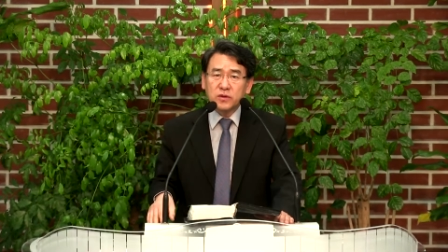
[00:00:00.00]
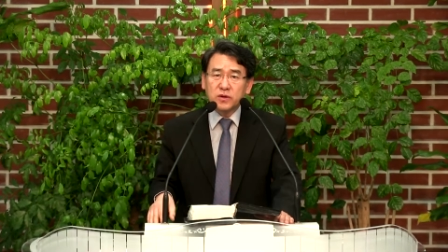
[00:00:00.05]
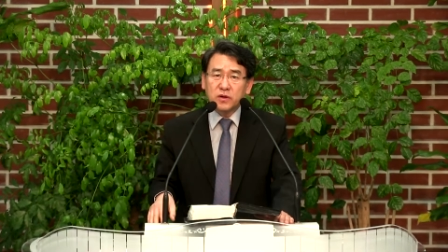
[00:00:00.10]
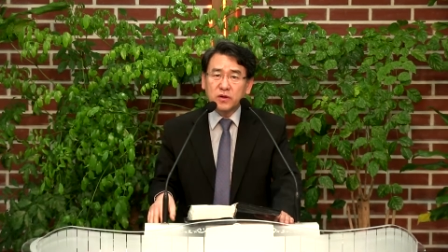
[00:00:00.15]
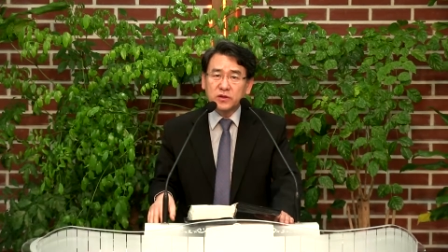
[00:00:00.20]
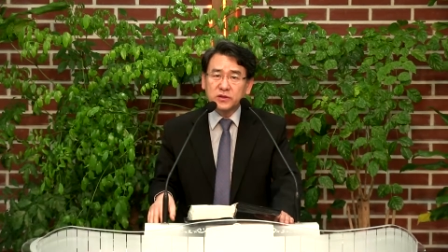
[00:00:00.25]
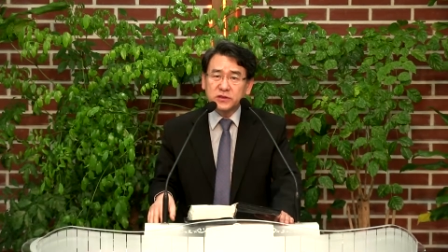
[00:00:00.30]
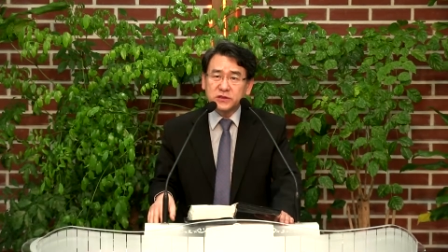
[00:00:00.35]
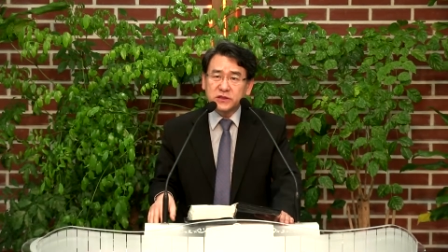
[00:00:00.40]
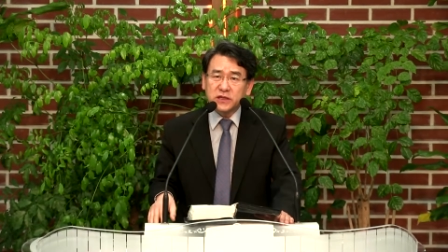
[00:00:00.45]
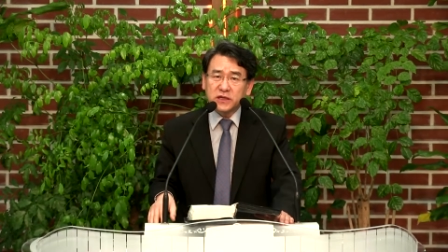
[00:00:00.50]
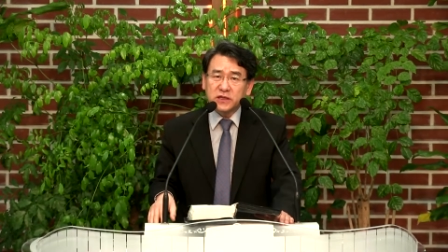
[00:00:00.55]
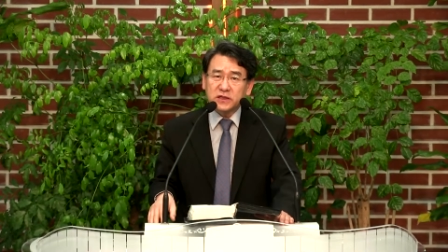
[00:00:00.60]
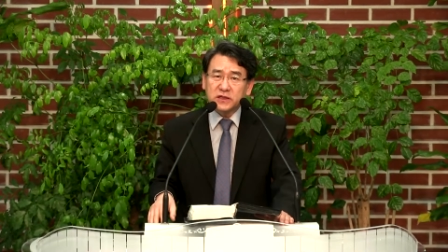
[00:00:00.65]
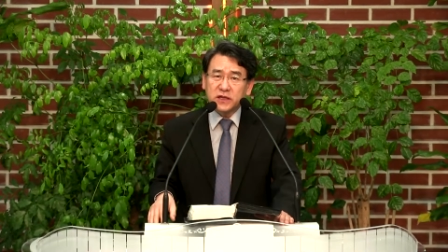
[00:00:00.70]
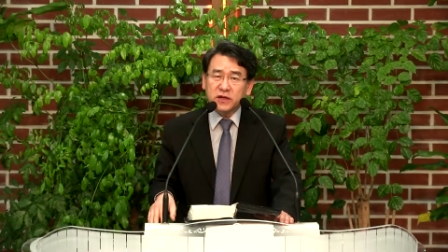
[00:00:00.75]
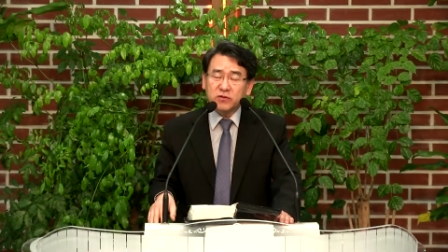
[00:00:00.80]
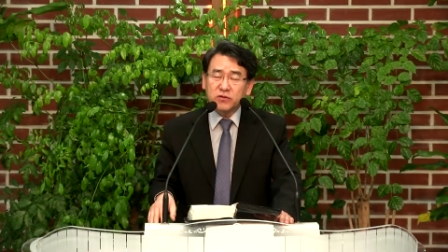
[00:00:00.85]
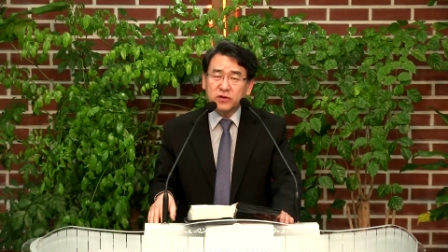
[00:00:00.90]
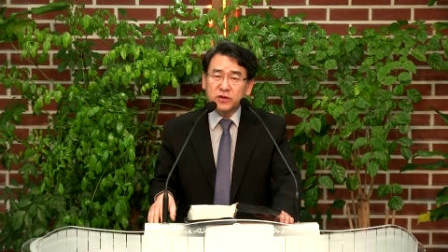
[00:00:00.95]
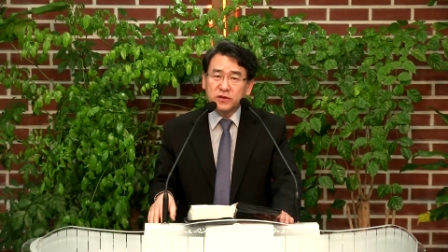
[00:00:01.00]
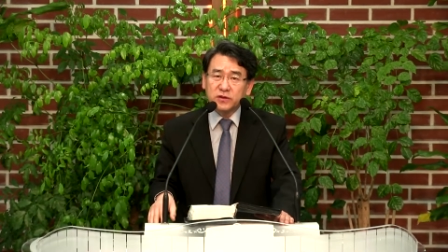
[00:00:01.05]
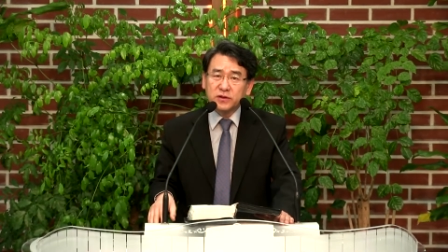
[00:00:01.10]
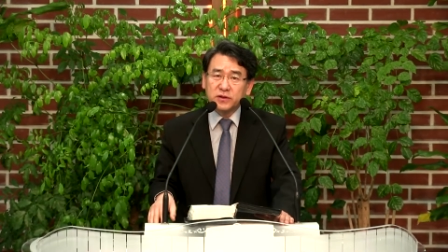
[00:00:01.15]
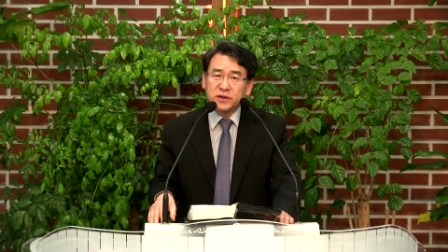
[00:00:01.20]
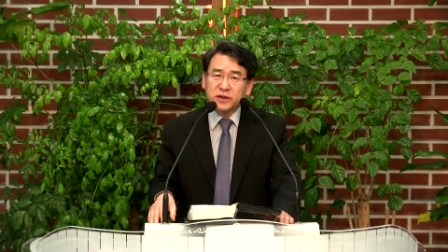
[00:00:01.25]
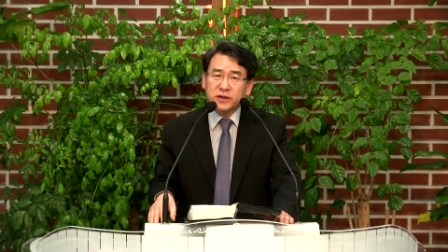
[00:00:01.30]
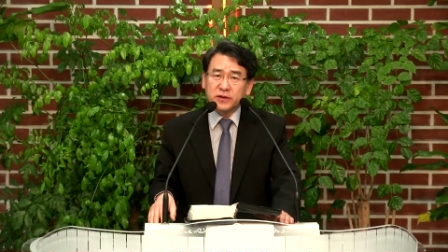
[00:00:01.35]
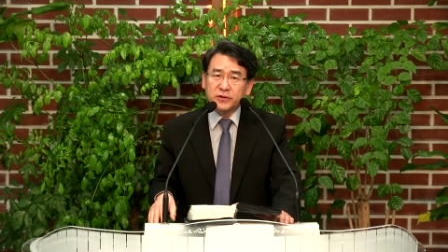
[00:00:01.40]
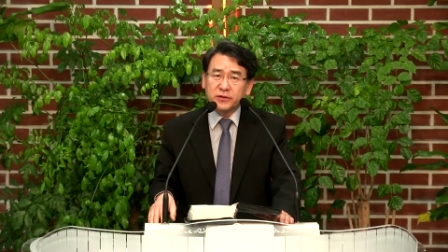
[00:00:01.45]
어, 시작이 되고
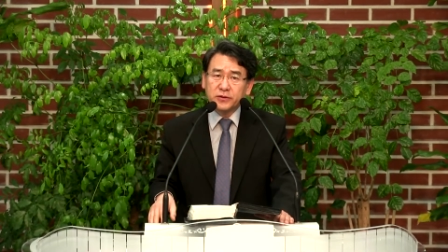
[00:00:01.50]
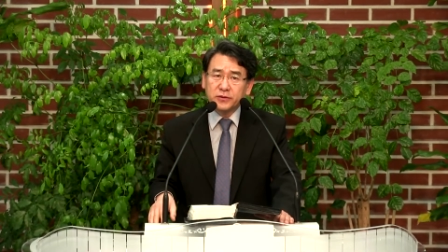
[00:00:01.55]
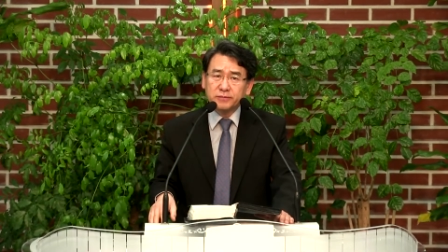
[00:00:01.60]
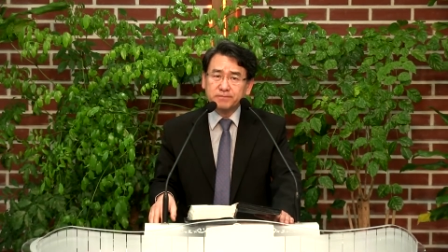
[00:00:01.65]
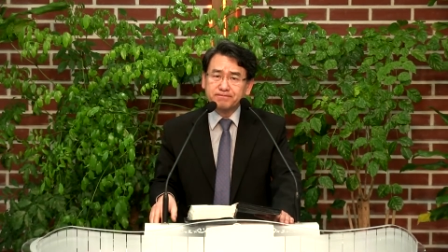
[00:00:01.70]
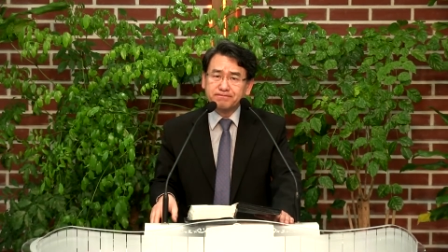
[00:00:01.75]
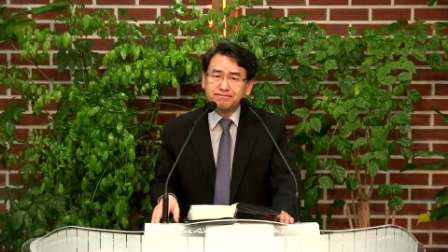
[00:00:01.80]
있는데요.